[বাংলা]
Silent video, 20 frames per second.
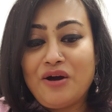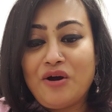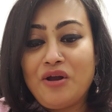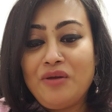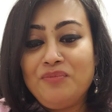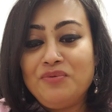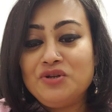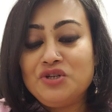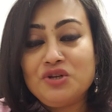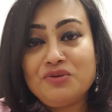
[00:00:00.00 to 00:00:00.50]

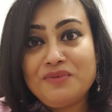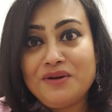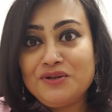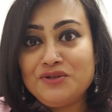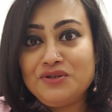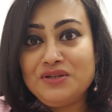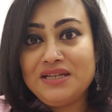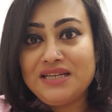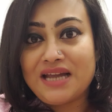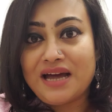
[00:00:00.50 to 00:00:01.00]
অল্প সময়
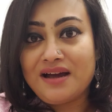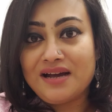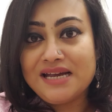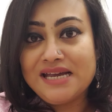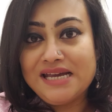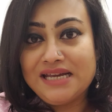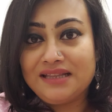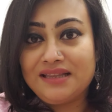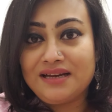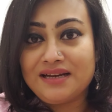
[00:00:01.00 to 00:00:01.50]
যদি না
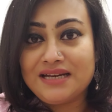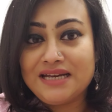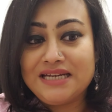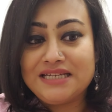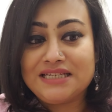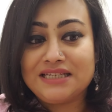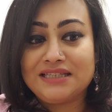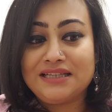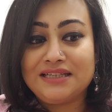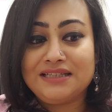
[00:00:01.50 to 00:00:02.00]
খেয়ে থাকে
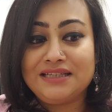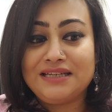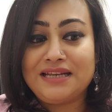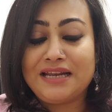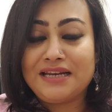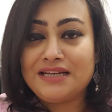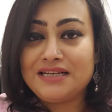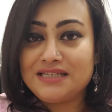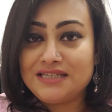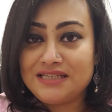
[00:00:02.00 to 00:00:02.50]
এটা তাদের
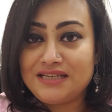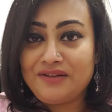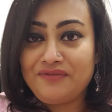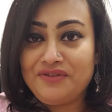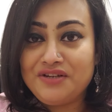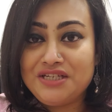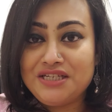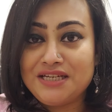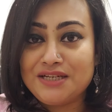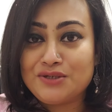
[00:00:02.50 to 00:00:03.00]
এনার্জি
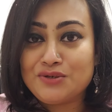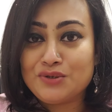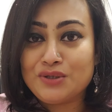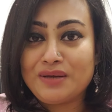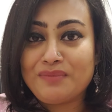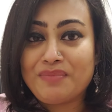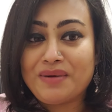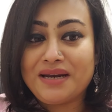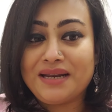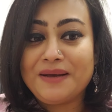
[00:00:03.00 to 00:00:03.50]
ডেফিসিয়েট
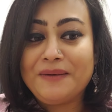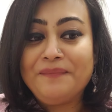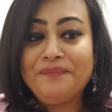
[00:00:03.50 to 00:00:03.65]
হতে পারে